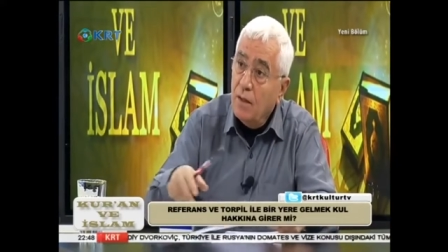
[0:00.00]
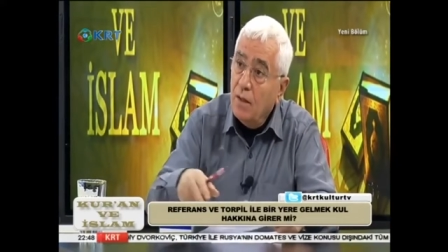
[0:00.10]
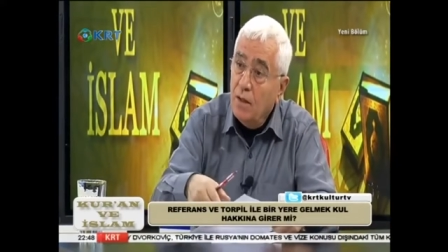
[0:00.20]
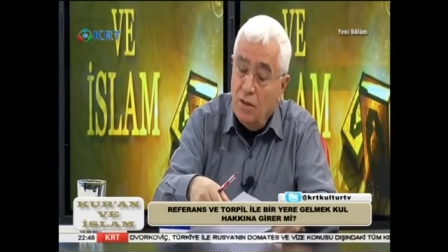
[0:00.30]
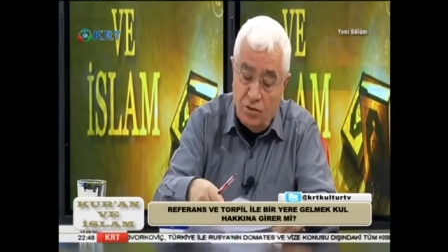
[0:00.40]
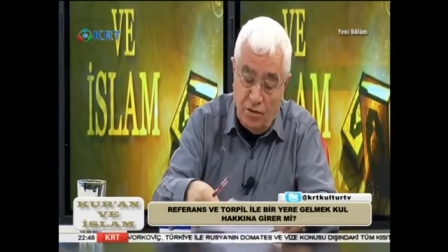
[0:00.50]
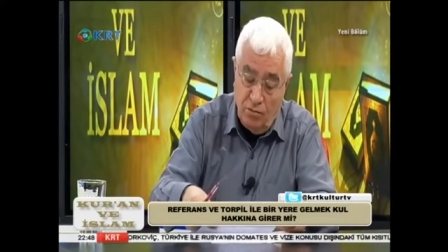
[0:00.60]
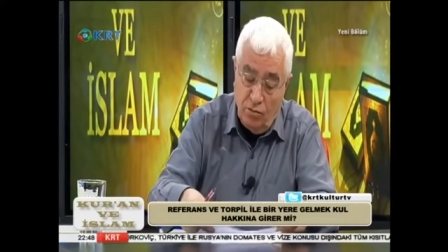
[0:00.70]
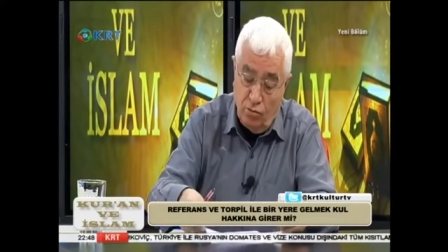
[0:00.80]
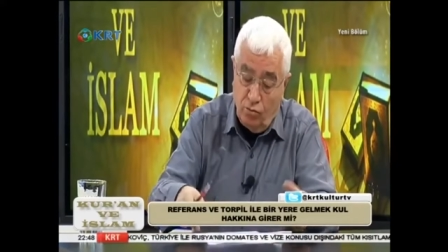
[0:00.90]
Vardır.
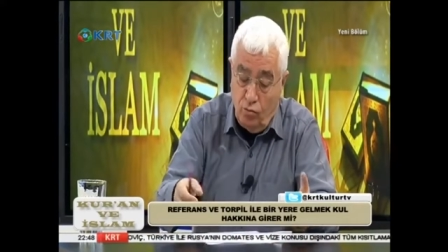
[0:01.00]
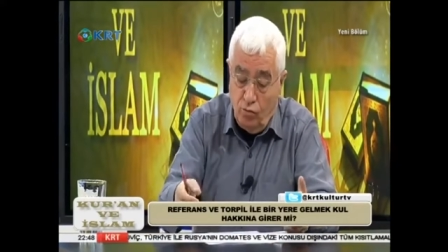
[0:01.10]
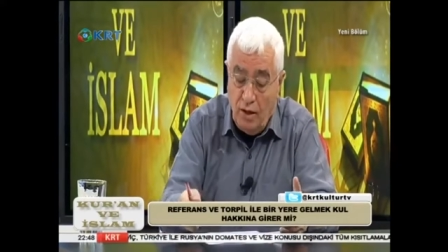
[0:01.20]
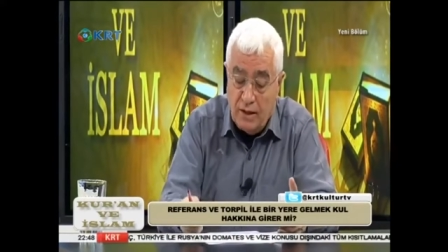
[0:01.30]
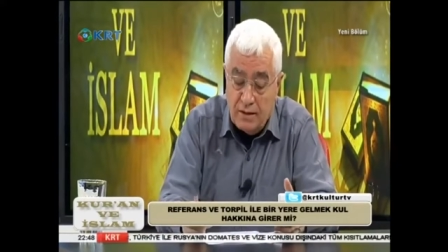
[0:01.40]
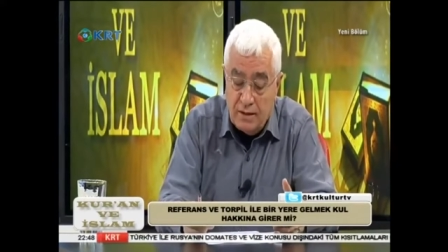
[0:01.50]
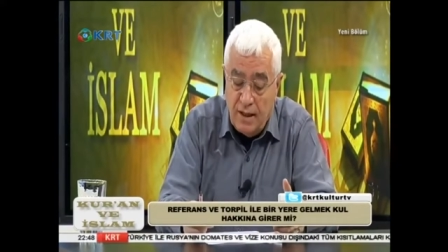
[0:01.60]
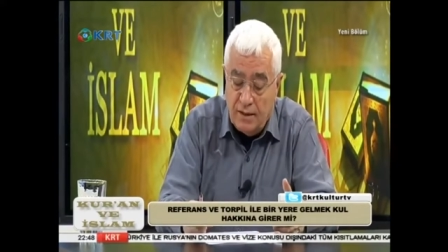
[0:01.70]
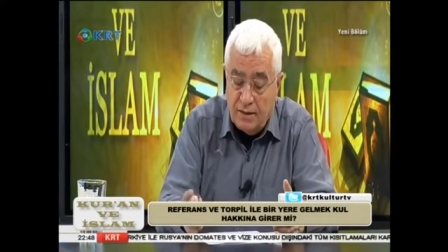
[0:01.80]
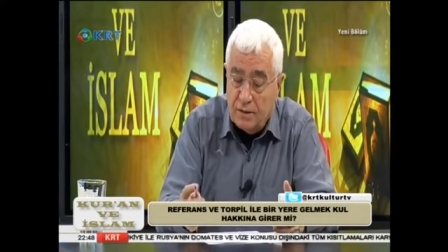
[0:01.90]
Şimdi vardır
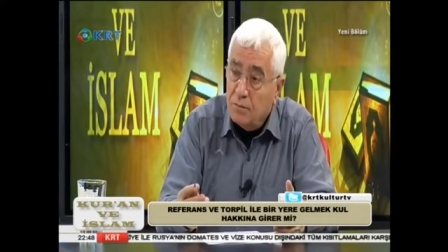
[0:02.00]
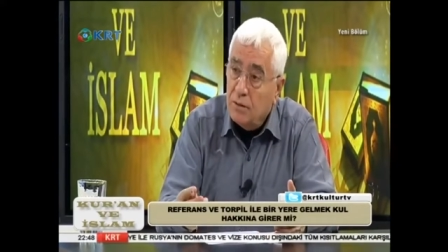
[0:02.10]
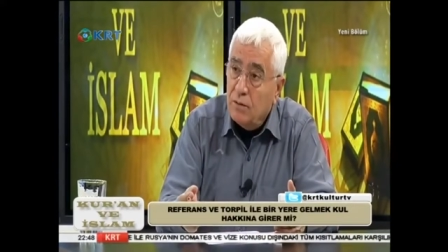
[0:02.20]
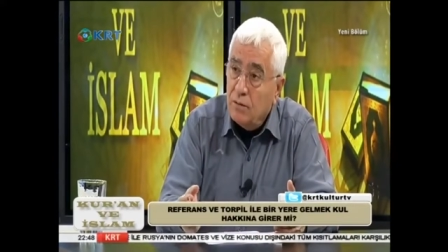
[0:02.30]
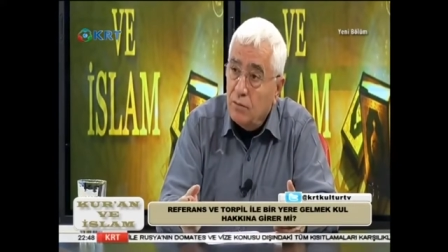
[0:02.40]
yani. Şimdi